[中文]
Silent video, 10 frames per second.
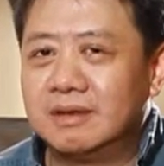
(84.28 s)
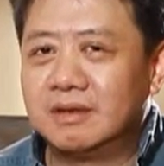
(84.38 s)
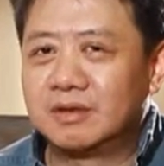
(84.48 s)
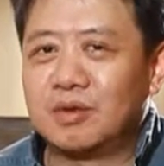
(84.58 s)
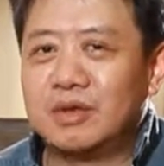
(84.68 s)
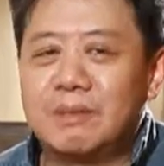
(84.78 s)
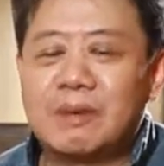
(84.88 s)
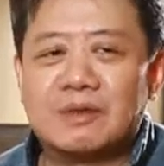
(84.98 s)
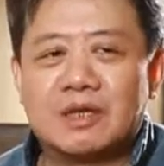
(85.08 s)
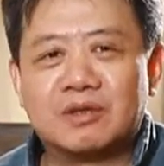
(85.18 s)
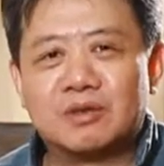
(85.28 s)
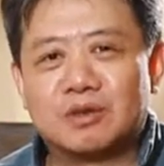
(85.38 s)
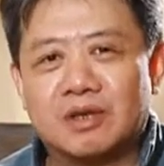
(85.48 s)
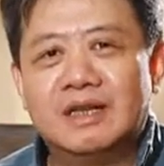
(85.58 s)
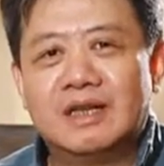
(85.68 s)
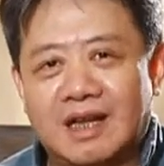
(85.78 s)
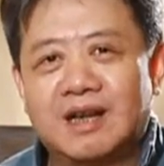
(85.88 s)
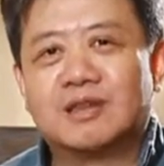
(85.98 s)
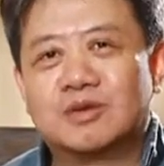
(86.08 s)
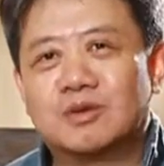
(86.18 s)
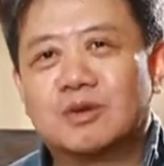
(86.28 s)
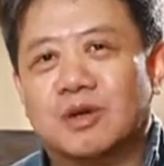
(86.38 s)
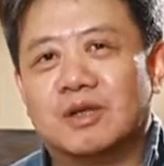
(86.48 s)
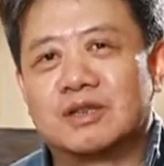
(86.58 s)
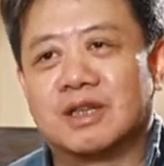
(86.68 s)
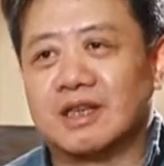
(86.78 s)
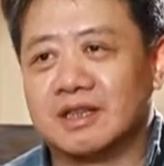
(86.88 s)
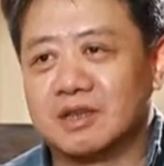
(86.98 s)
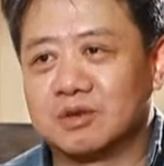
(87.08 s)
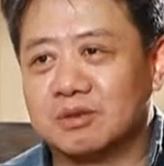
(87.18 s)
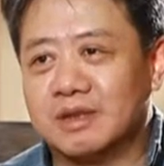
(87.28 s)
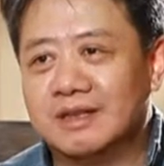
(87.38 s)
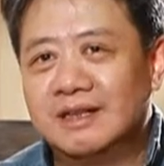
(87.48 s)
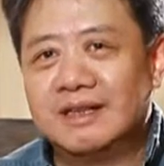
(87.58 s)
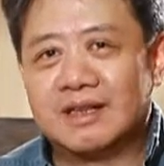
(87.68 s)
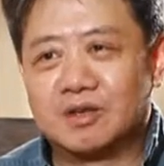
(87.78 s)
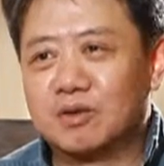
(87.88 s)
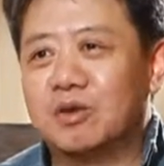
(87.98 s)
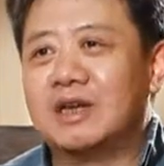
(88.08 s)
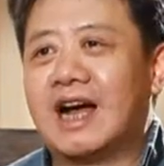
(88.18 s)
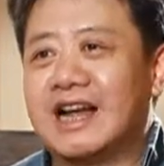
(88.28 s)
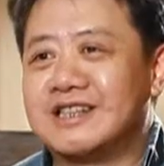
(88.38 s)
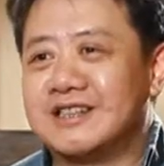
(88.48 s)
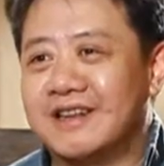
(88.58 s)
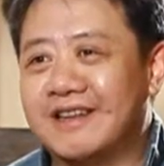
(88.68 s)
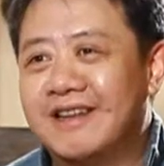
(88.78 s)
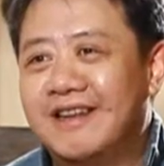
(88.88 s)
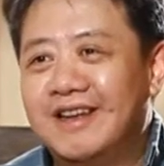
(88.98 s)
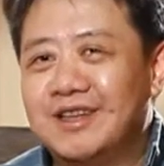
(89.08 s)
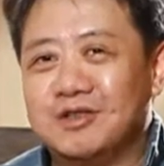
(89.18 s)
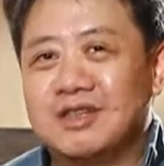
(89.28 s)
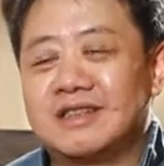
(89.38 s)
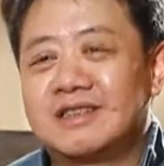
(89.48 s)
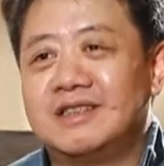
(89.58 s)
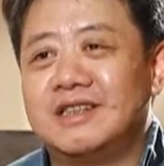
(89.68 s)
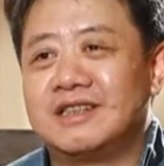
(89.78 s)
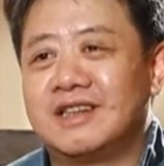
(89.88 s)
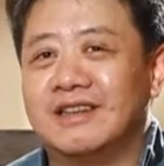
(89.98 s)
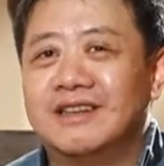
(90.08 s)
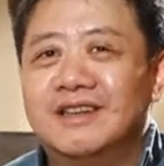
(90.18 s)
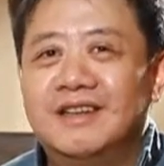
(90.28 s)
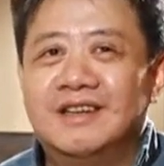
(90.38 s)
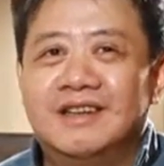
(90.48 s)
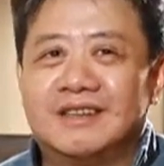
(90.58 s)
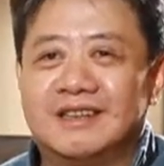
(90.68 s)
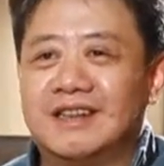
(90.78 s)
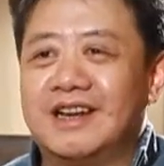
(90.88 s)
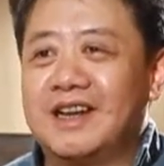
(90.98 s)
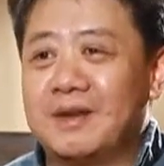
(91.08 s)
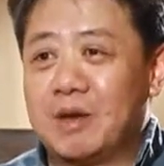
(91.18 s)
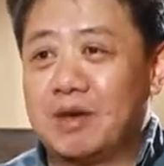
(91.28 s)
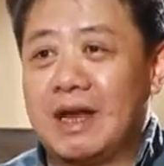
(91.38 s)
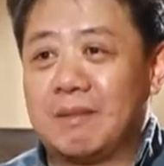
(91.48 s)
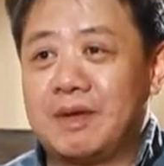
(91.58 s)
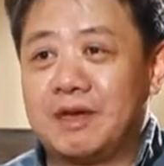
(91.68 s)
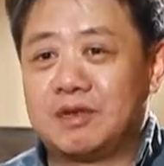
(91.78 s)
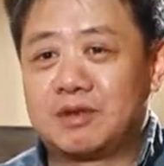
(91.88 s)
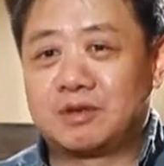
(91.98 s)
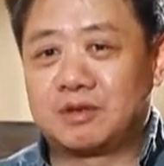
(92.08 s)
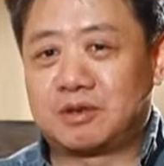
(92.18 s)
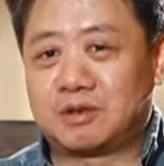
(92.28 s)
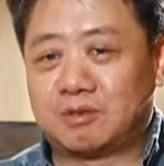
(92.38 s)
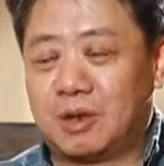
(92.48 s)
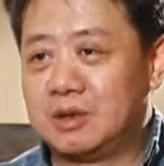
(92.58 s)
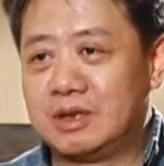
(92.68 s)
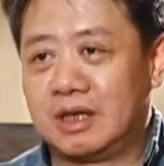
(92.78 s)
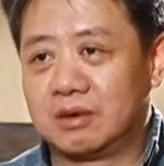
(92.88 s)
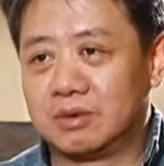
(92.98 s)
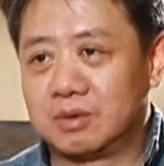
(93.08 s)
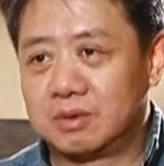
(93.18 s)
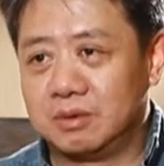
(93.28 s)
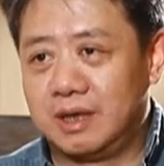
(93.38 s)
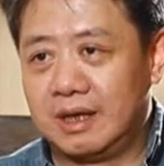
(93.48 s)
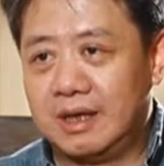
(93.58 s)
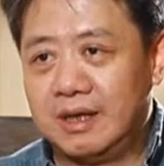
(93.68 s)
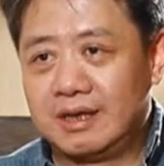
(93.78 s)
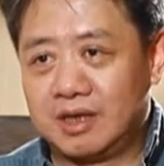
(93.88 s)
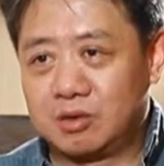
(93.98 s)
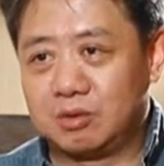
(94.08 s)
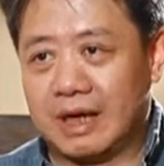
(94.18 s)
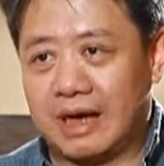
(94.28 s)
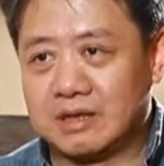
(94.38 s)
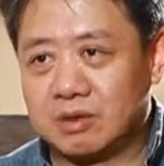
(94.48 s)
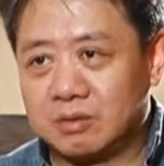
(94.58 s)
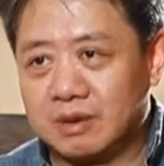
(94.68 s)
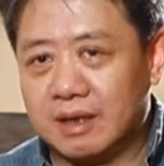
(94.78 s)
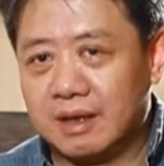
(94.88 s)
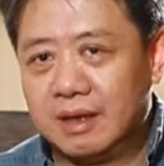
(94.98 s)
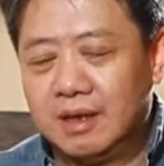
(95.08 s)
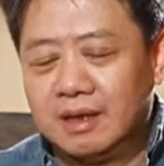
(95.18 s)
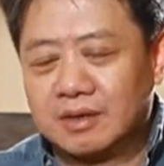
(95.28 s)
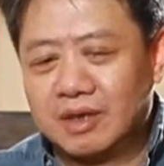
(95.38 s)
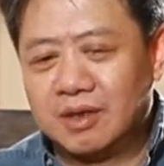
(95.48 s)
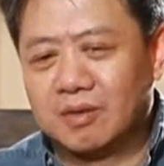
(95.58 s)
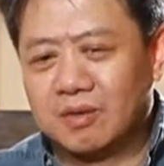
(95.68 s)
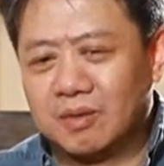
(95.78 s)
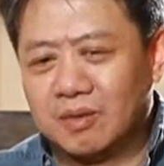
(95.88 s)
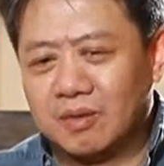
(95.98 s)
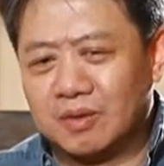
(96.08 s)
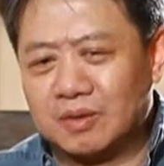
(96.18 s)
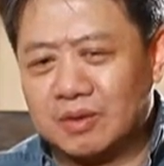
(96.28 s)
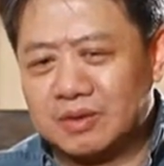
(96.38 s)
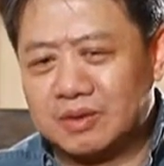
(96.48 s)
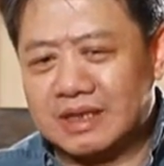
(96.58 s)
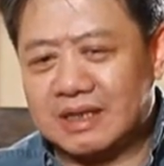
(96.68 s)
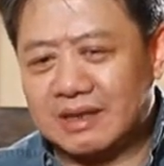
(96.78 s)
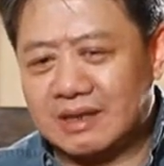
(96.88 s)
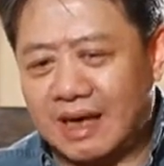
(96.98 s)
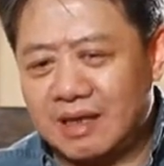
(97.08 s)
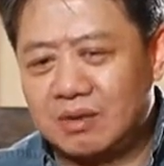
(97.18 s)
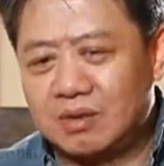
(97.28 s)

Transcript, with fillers: 所以我那篇文章就是说，当然中国是很特殊的，但中国人还是人。就像世界上森林里没有两片完全相同的树叶，但树叶还是树叶。所以，我我我就觉得，当谈